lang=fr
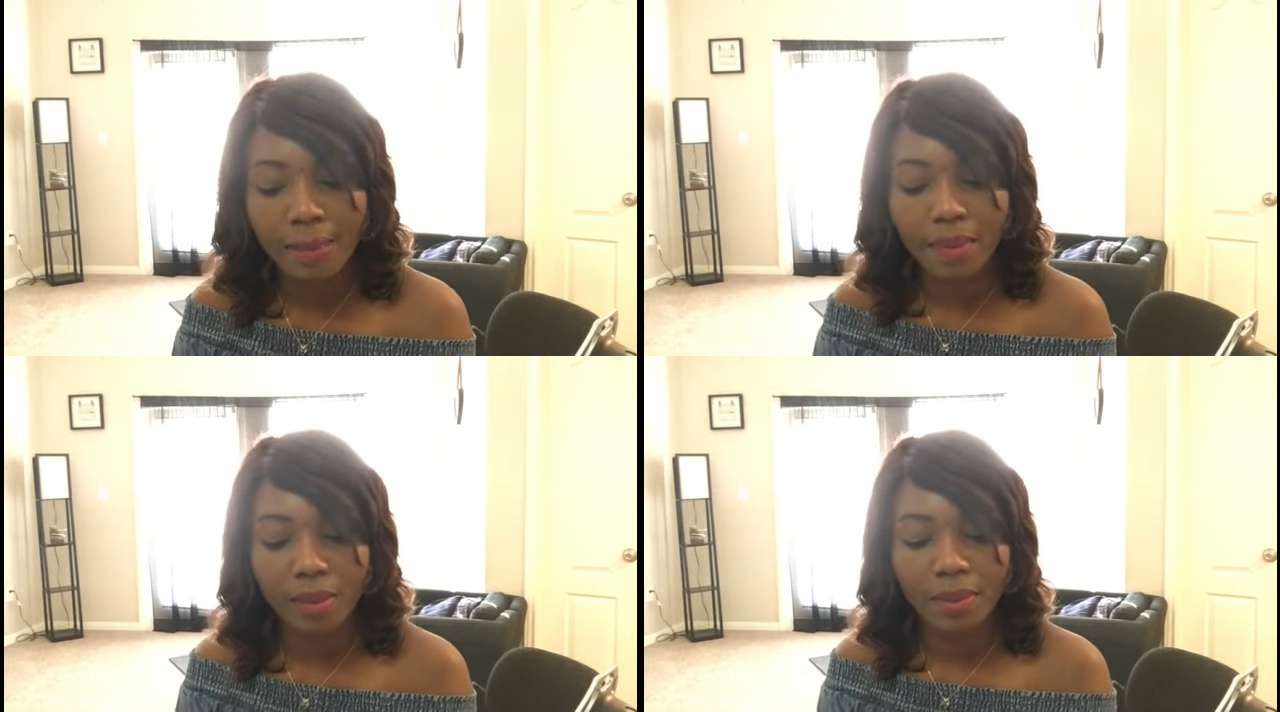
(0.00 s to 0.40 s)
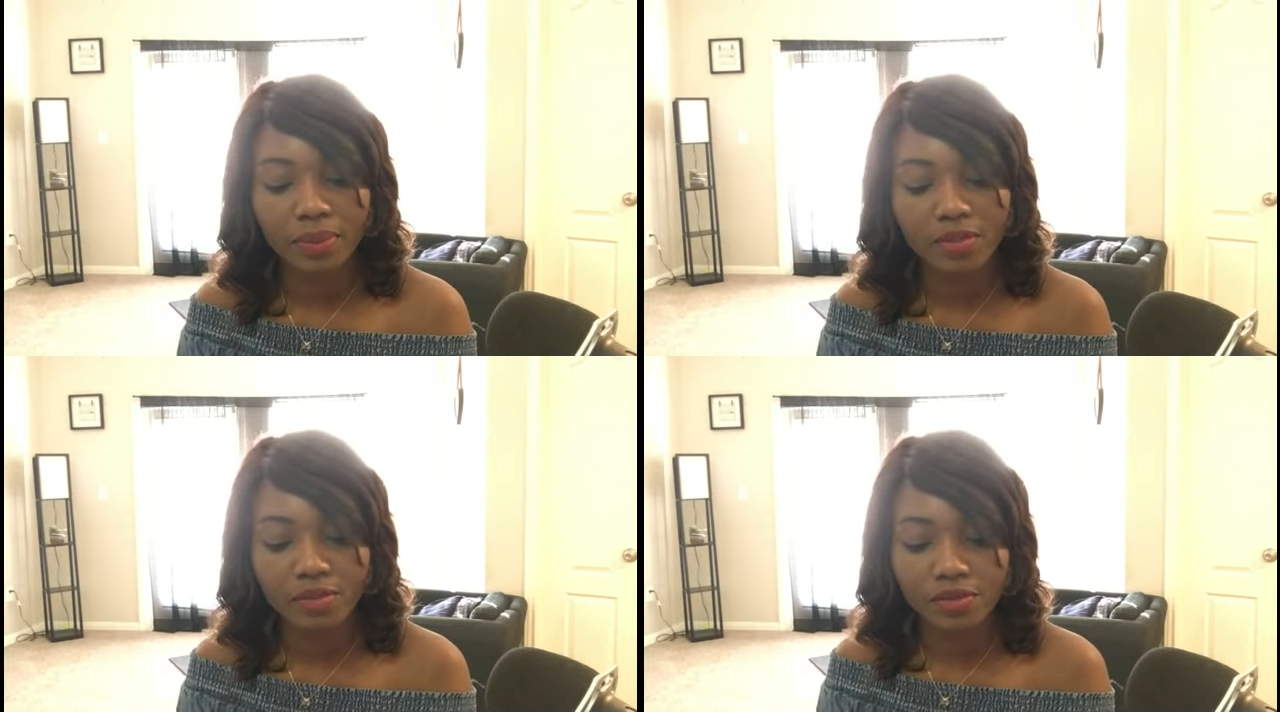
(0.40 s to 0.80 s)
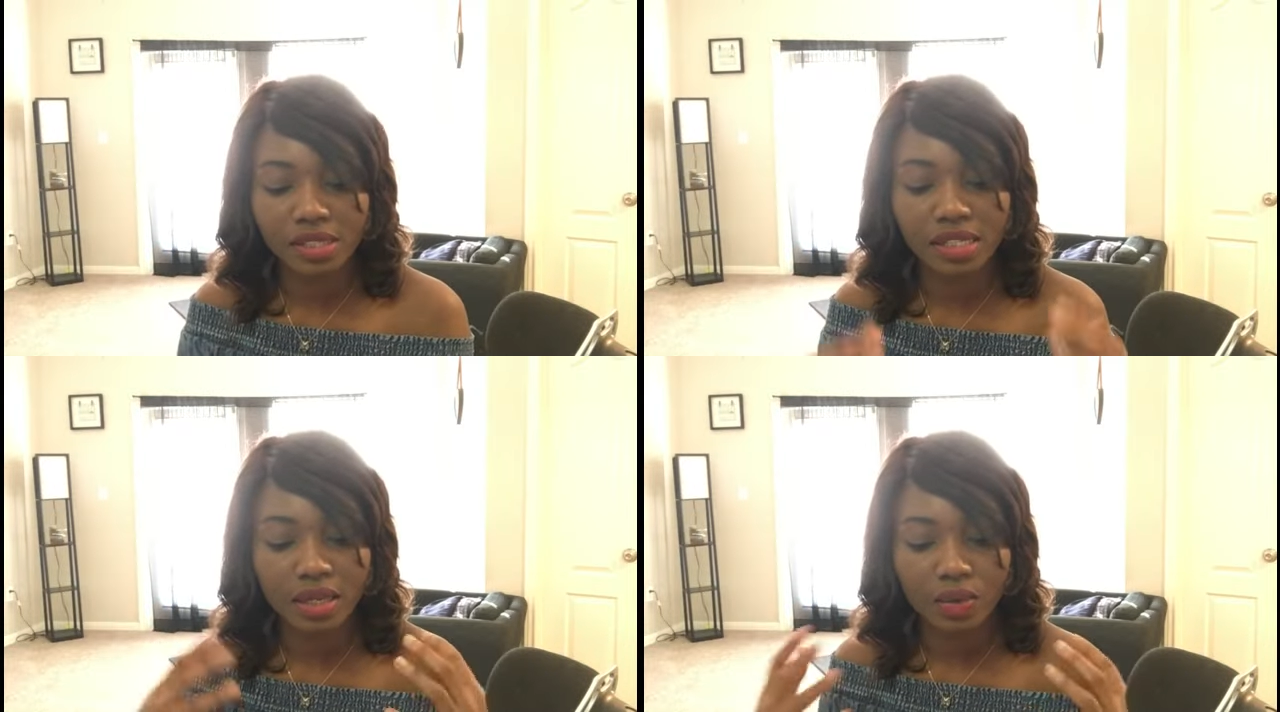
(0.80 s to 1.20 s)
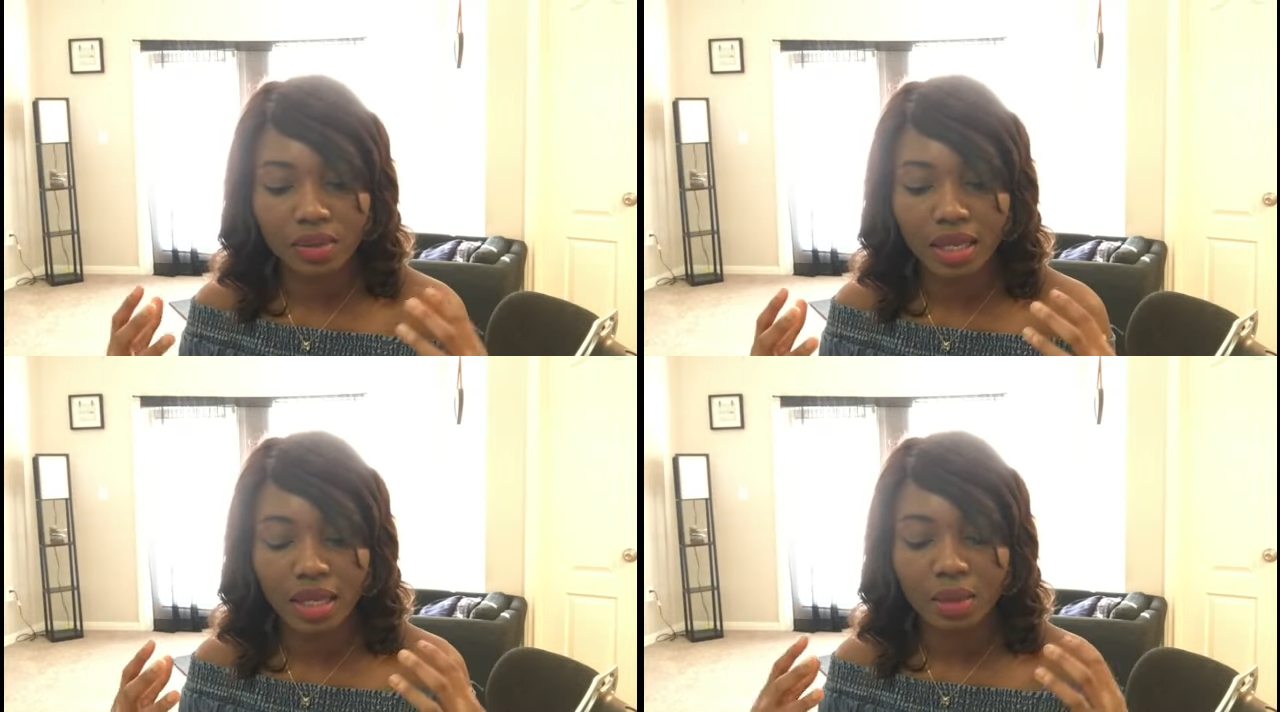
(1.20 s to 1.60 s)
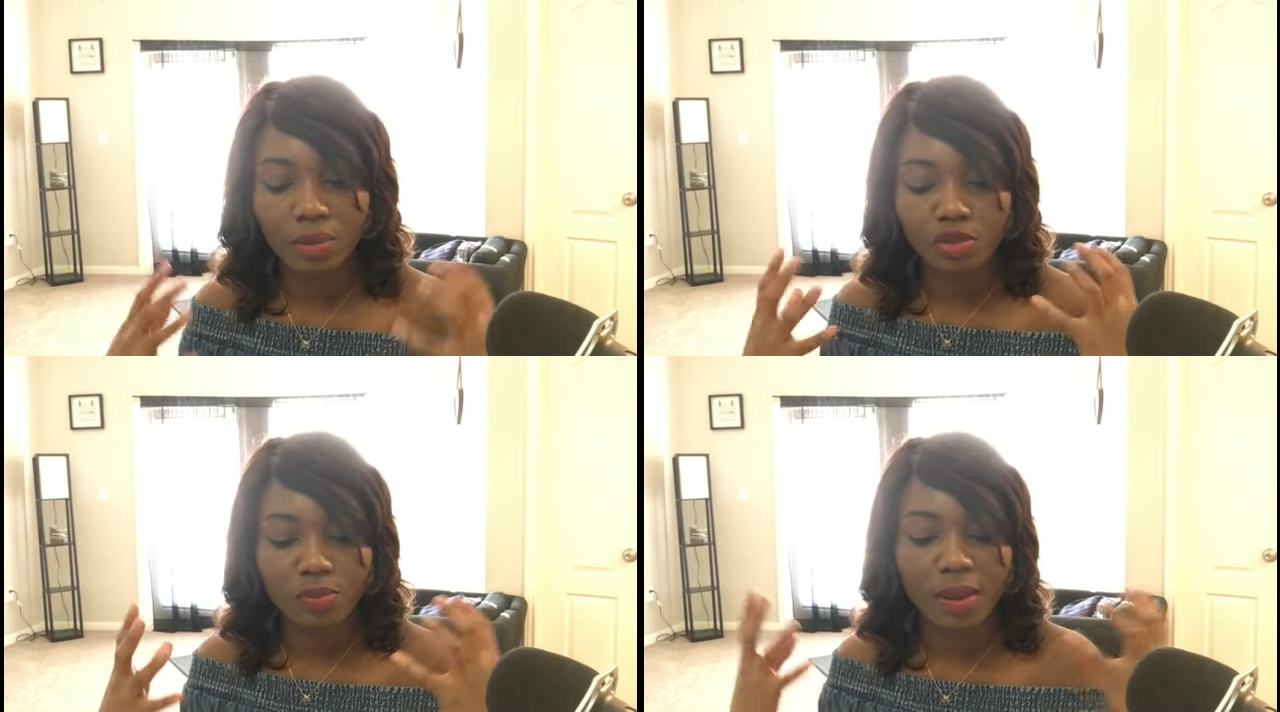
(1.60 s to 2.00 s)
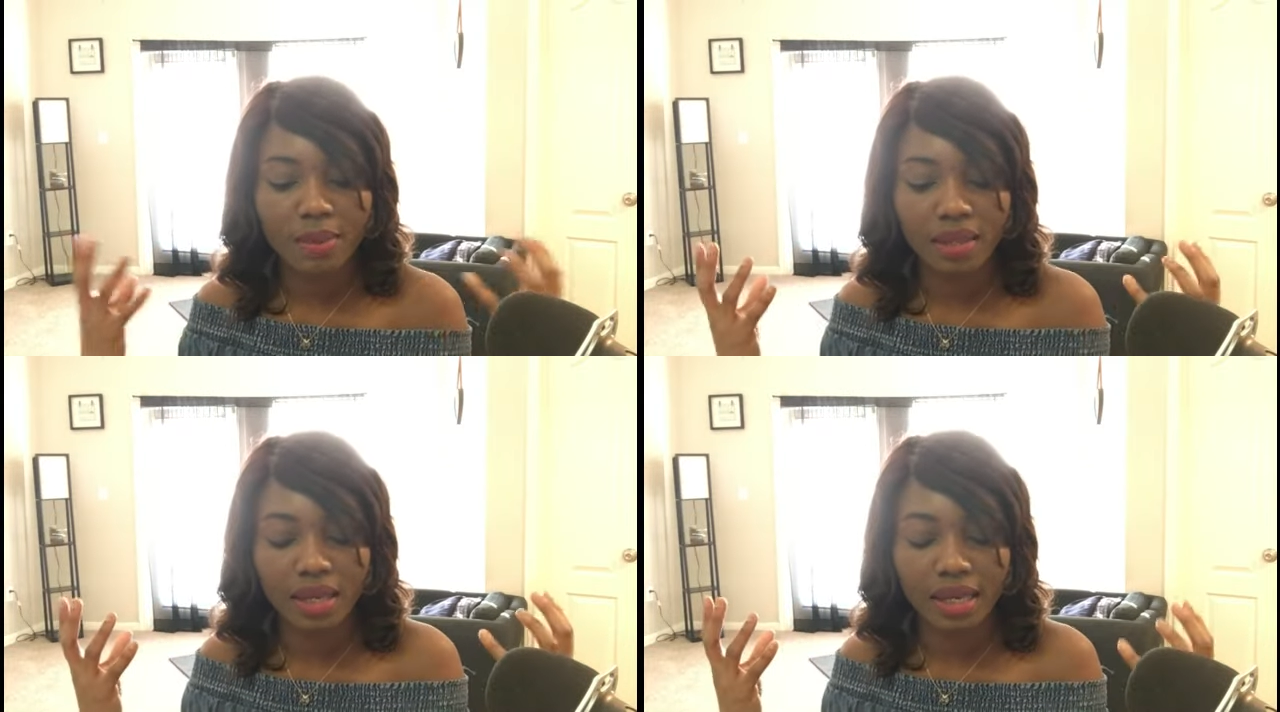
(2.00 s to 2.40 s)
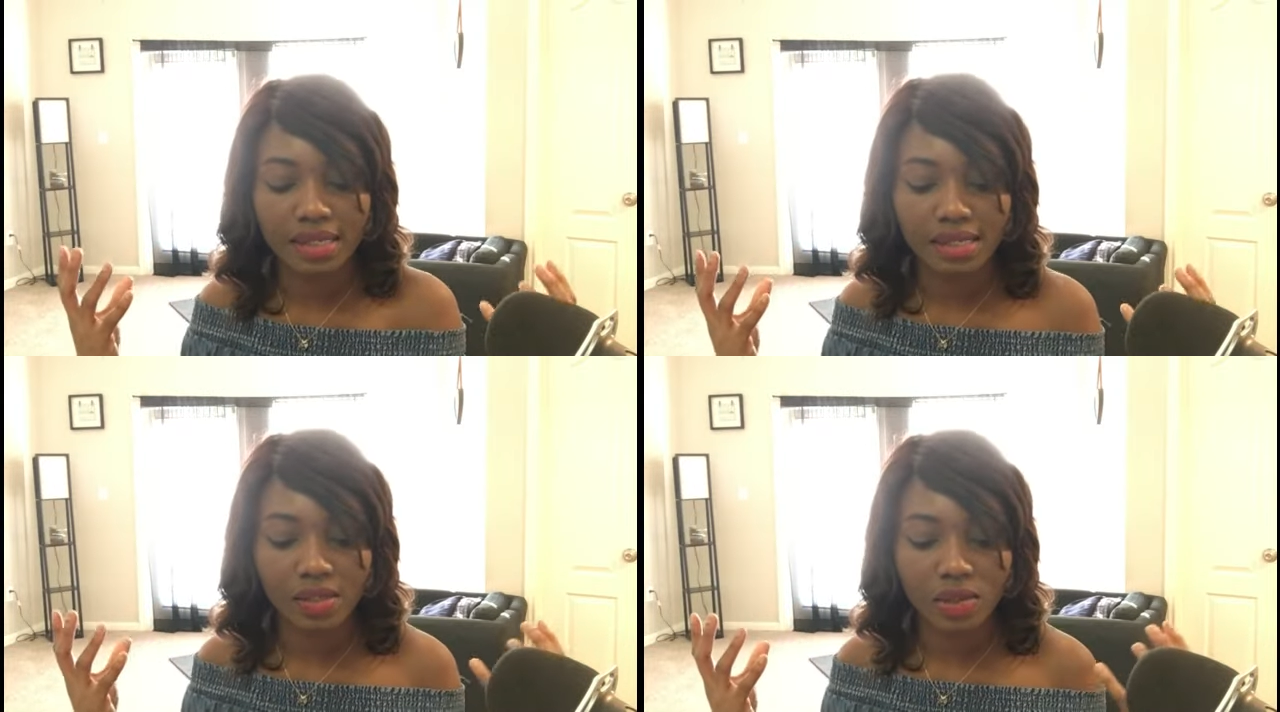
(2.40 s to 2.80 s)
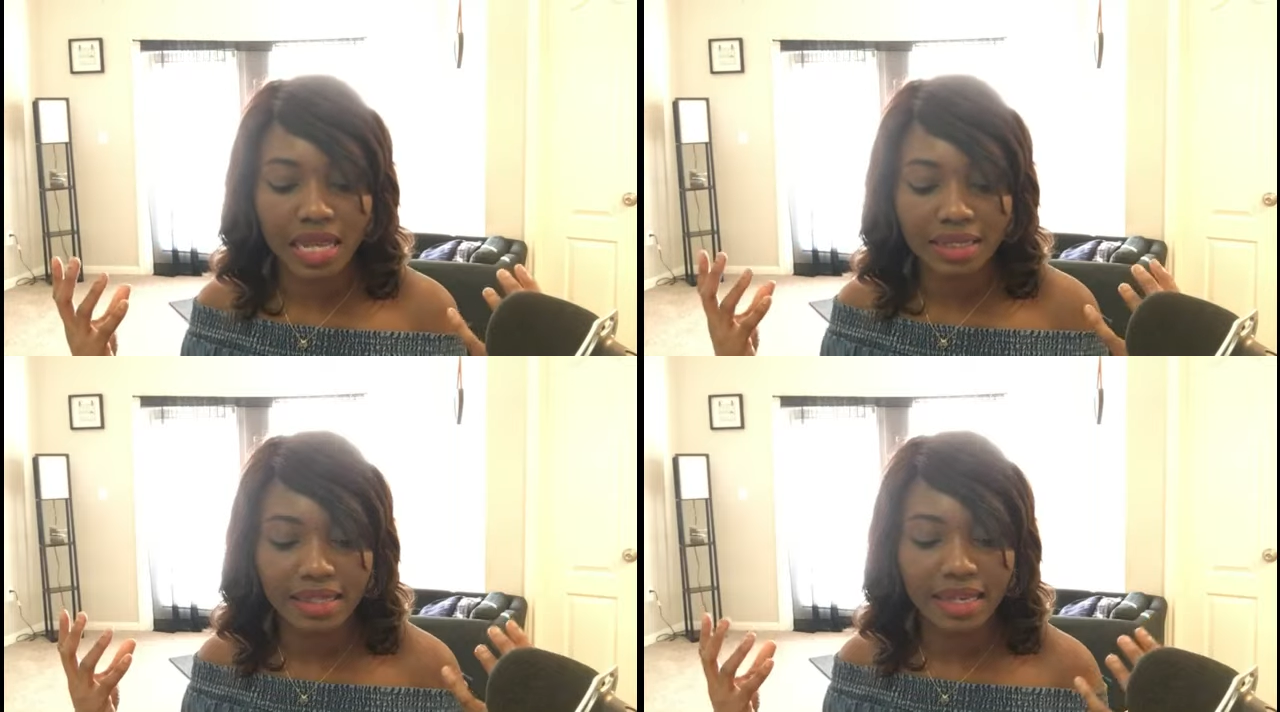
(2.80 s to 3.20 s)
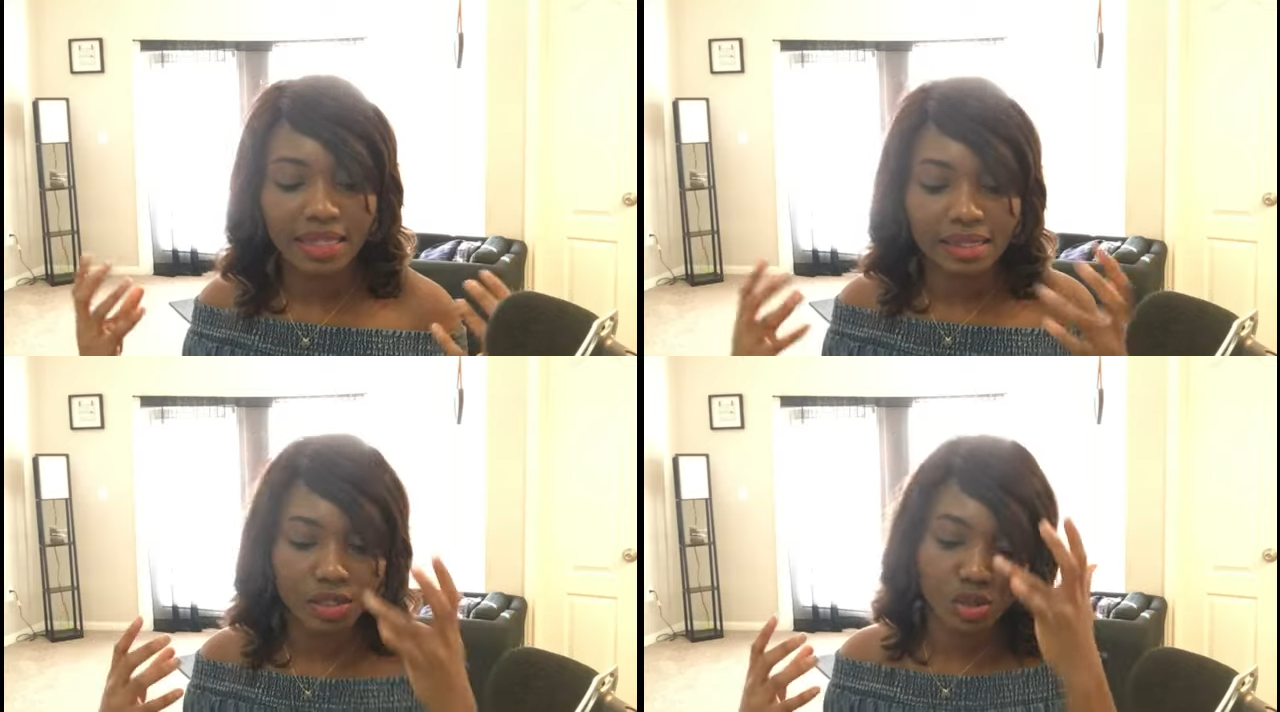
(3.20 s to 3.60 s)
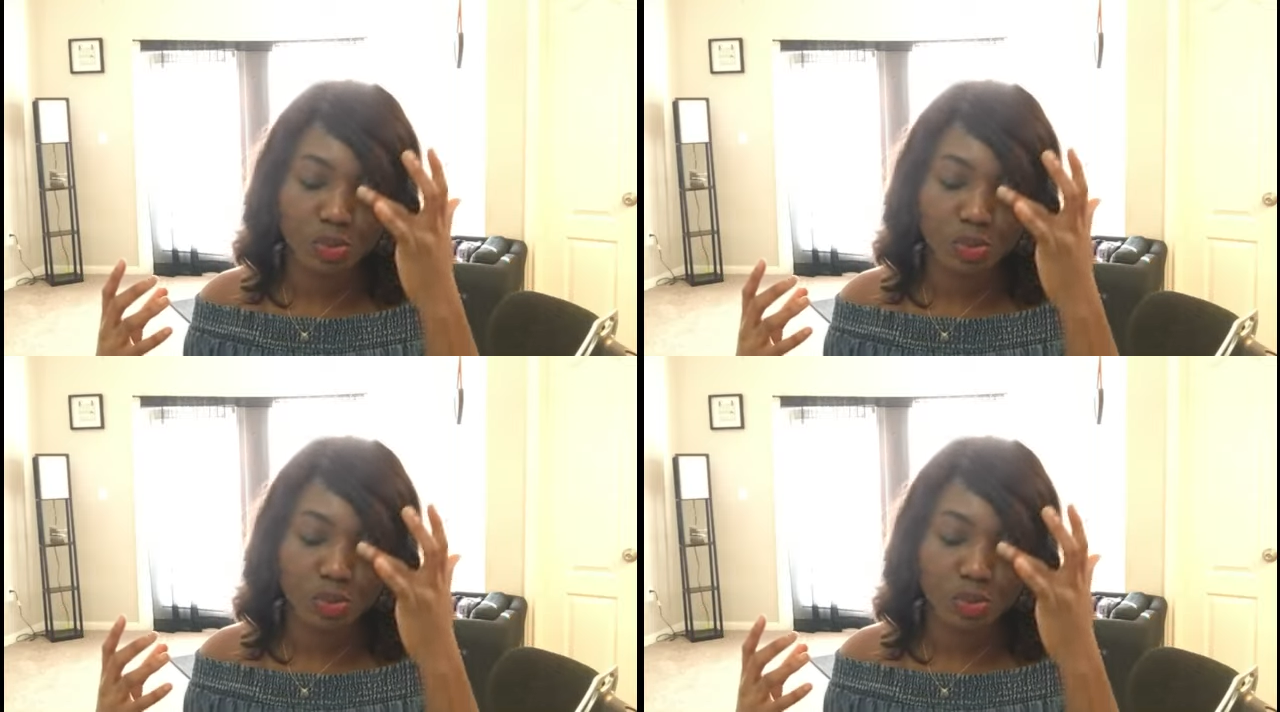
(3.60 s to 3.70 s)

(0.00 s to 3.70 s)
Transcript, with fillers: mais en même temps, vous vous dites, écoutez, moi, je ne vais pas maintenant rester sur la terre ici,